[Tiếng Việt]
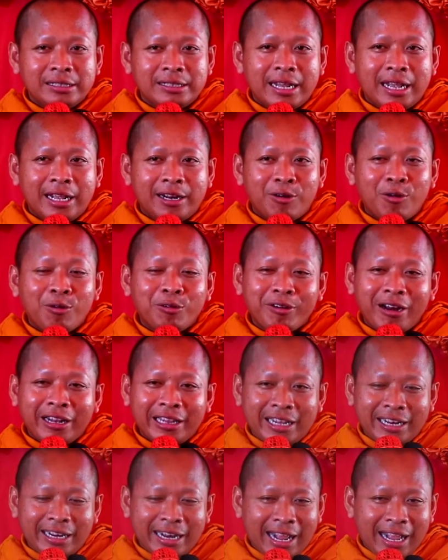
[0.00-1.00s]
đại rốt rật
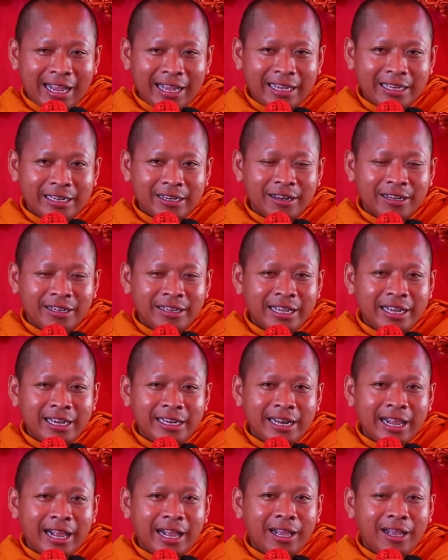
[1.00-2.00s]
tận nạ đặt tây
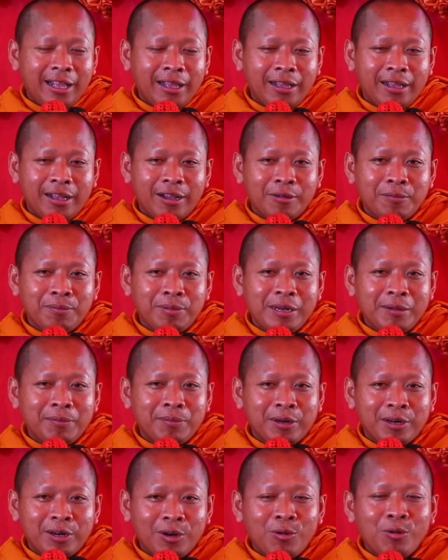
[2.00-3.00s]
ná ở bia
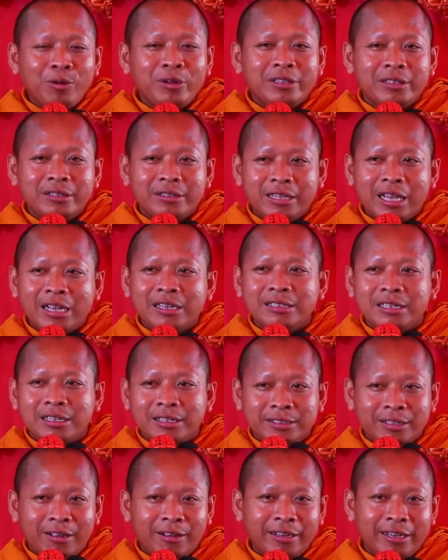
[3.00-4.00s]
bật đôi từ nương
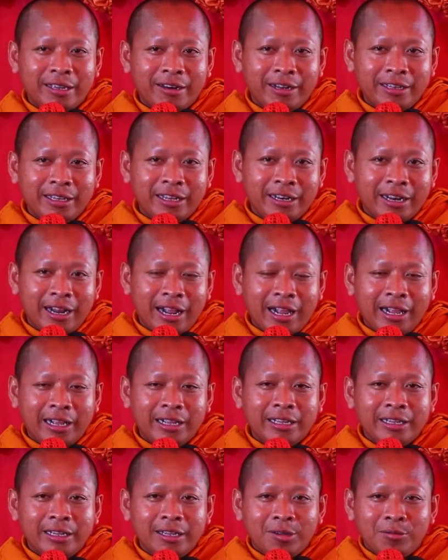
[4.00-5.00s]
sòng khè rật tận nạ
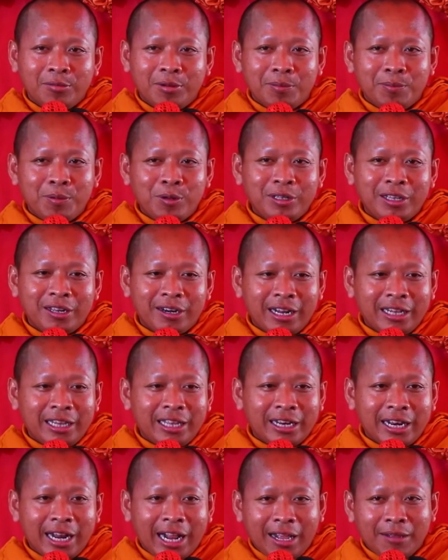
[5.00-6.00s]
và bút từ rật
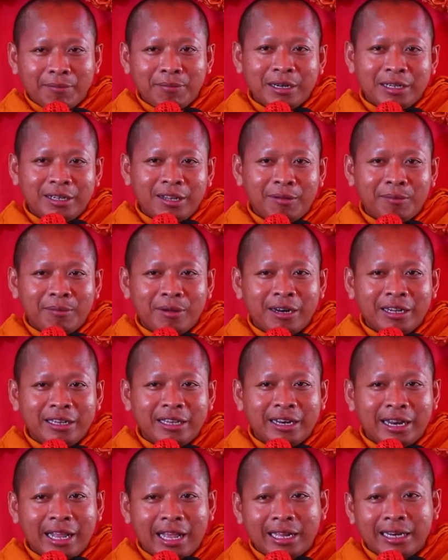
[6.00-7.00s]
tận nạ và thăm rật
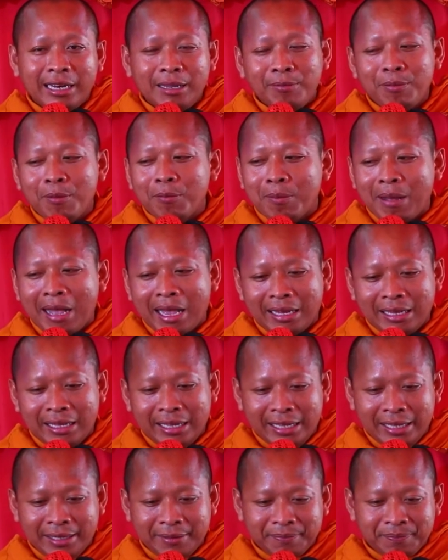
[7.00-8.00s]
tận nạ ní bùm bàn
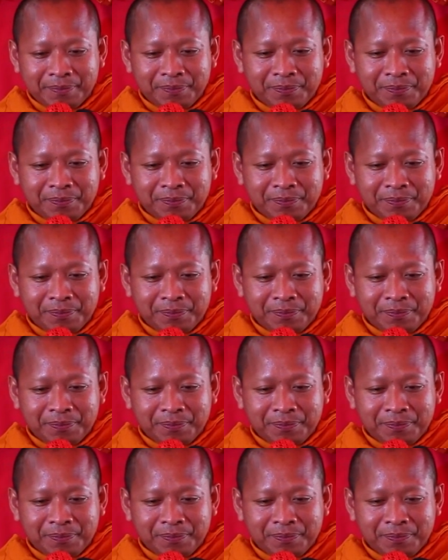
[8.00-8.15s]
đề